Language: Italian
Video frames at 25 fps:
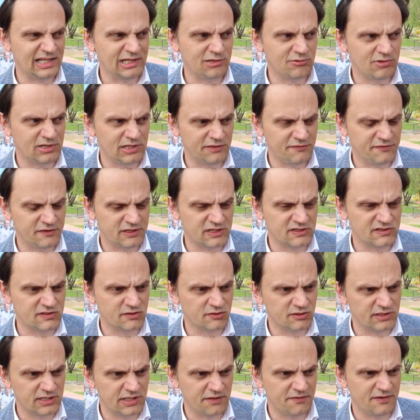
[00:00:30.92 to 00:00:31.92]

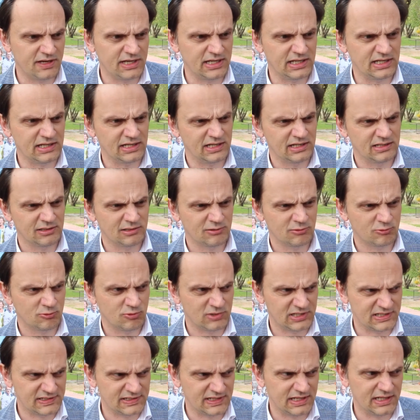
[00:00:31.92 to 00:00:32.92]
riqualificazione dei vari
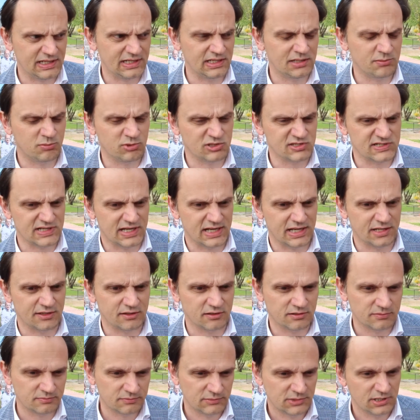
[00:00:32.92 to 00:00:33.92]
quartieri di
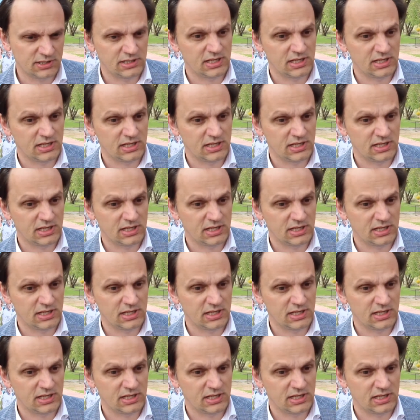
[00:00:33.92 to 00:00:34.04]
Bolzano.